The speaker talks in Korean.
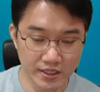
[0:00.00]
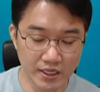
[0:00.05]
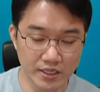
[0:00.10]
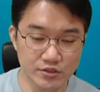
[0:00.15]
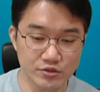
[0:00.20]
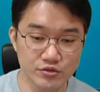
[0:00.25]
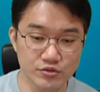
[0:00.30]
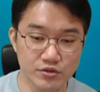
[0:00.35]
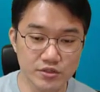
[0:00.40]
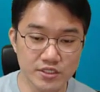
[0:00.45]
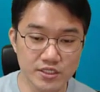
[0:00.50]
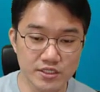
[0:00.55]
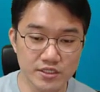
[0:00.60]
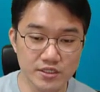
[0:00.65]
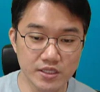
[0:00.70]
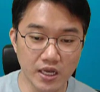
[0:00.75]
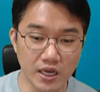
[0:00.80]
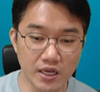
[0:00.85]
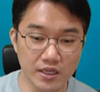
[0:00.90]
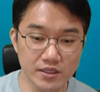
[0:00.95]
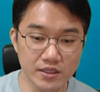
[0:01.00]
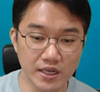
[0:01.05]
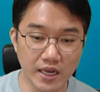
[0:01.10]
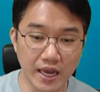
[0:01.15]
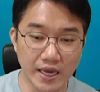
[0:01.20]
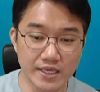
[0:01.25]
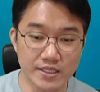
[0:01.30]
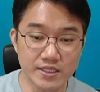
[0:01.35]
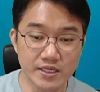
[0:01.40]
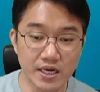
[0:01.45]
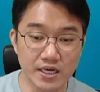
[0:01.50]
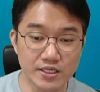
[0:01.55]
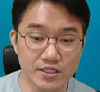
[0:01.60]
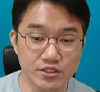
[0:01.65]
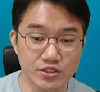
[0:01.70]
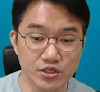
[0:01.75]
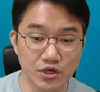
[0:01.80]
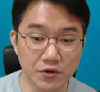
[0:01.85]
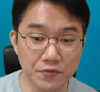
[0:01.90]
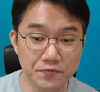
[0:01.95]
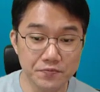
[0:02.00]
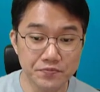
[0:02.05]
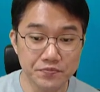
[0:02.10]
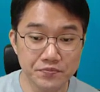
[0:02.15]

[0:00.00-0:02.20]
예수 진단 가이드가 있죠